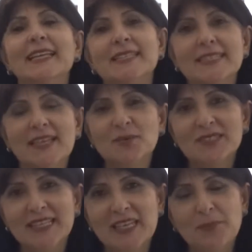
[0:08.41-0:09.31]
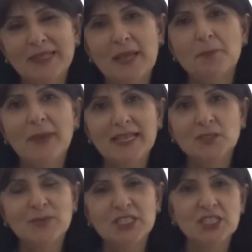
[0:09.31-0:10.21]
Estamos aqui para dar mais
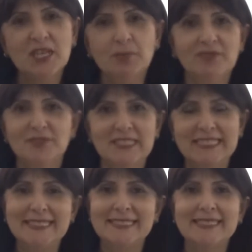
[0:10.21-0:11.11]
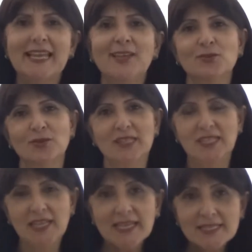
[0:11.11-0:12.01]
uma dica para vocês. Eu sou a
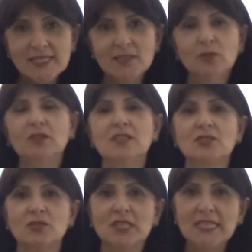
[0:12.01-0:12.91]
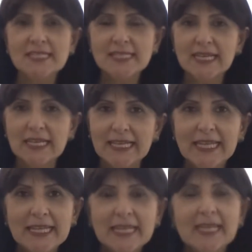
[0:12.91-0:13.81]
Tereza, nutricionista
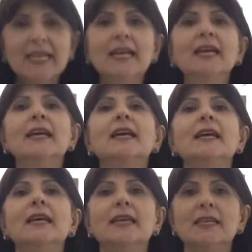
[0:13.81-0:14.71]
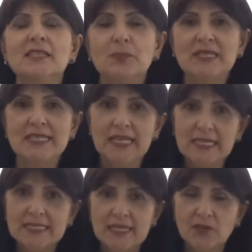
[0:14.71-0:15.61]
clínica,
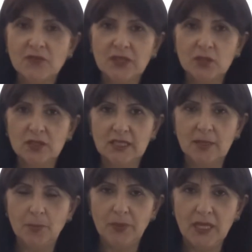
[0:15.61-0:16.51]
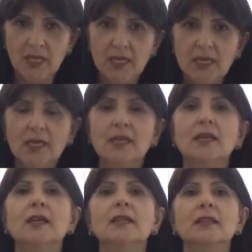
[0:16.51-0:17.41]
especialista em fitoterapia,
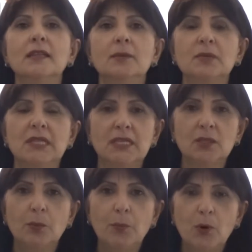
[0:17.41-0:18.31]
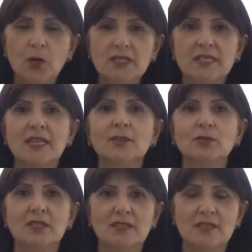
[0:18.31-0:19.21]
terminando pós em
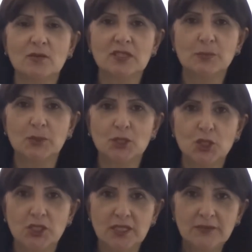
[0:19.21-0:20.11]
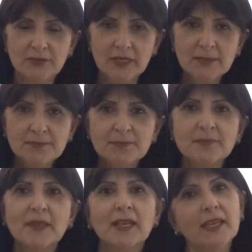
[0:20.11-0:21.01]
nutrição esportiva.
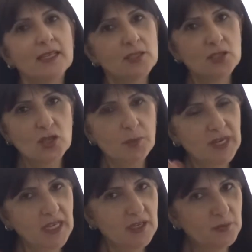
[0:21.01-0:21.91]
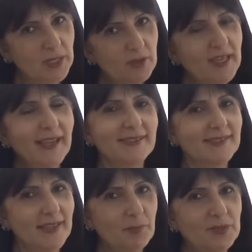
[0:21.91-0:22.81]
Isso é só para quem não me
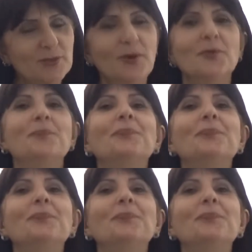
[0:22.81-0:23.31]
conhece, tá pessoal?